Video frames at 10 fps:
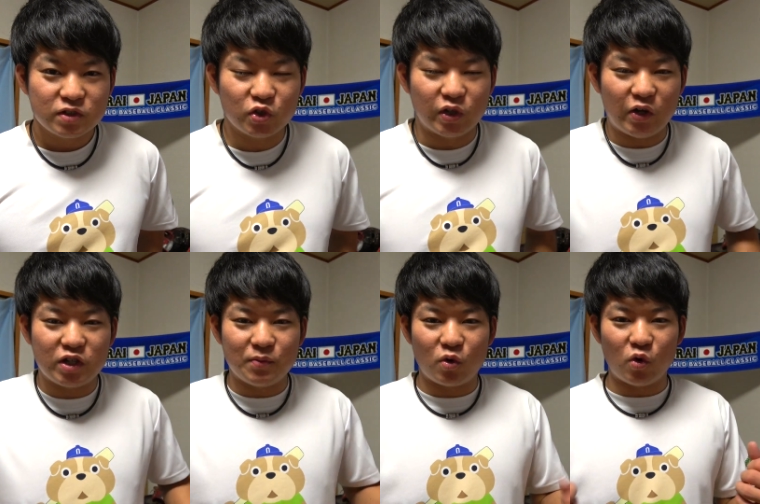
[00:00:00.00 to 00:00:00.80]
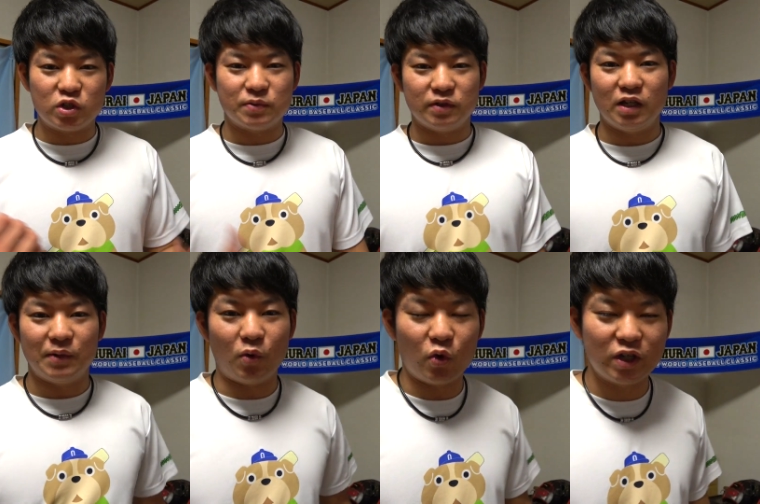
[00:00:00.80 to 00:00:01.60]
ちょっとやる気もこう自分的に
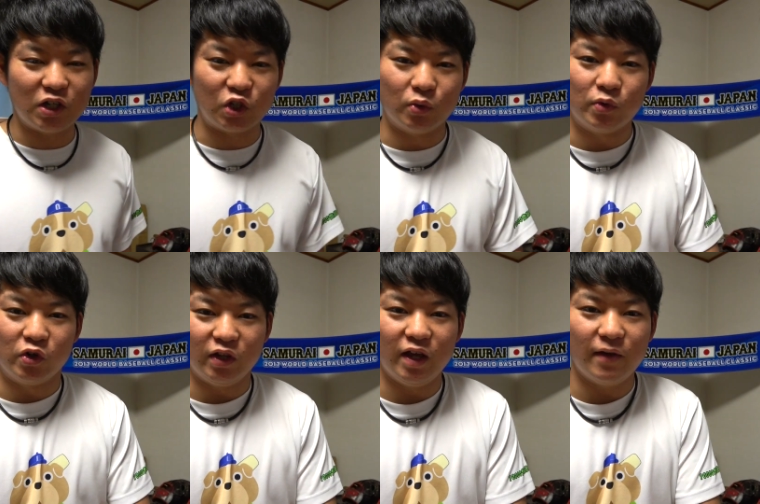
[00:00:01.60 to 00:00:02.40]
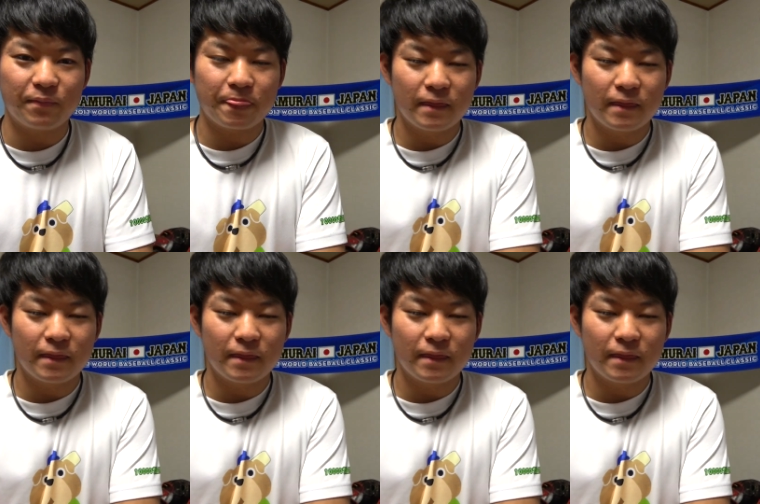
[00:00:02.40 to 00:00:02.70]
も起きると思うので、